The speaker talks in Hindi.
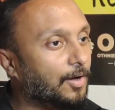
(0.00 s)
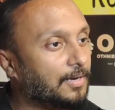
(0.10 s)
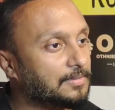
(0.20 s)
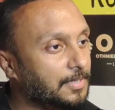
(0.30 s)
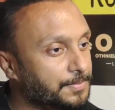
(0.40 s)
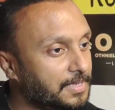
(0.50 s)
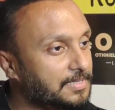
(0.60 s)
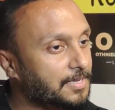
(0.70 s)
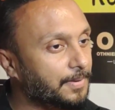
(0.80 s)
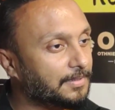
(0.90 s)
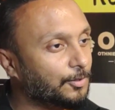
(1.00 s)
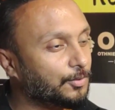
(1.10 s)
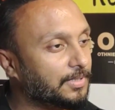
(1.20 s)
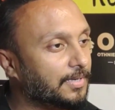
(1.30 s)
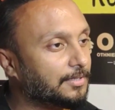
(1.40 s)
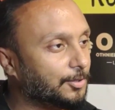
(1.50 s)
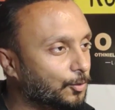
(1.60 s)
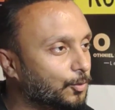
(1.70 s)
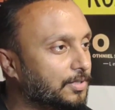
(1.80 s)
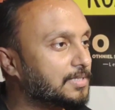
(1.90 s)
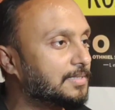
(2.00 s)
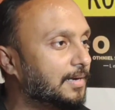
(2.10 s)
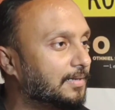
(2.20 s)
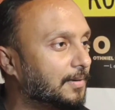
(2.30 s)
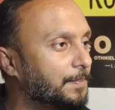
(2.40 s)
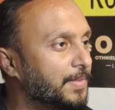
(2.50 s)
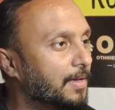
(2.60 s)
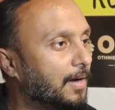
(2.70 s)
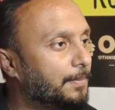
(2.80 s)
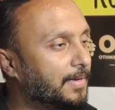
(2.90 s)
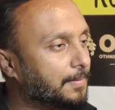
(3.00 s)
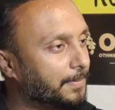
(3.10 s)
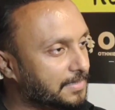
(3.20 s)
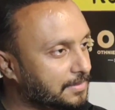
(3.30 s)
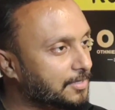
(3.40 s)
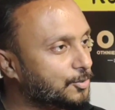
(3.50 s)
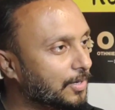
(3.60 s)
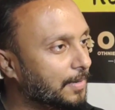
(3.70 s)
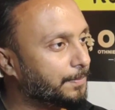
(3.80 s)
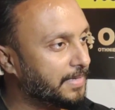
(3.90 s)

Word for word: और सबसे अच्छी बात ये होती है कि थ्रू दिस थिएटर हम एक मैसेज जो है